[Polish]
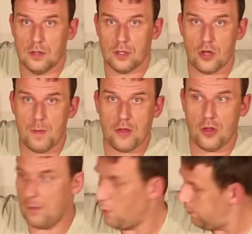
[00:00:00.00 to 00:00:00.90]
tych śmieci
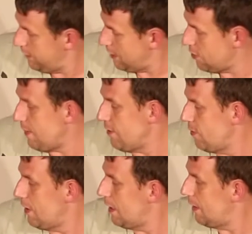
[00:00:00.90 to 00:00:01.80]
nie było widać,
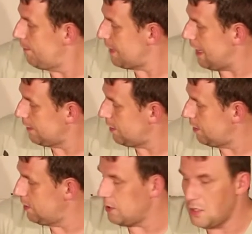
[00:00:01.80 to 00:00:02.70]
śmieci, e, pralki
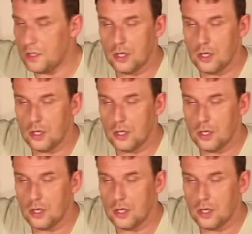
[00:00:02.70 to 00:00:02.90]
i